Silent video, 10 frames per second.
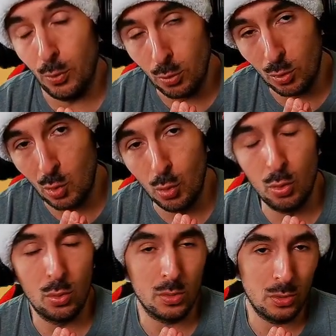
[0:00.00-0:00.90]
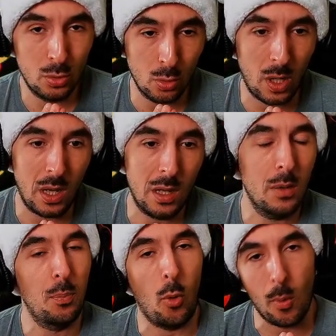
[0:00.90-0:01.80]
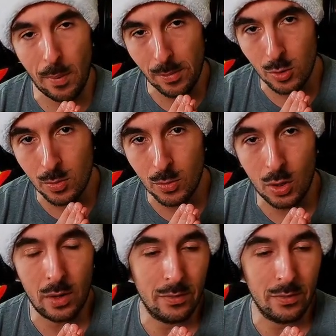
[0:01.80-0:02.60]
pour le coup, sera probablement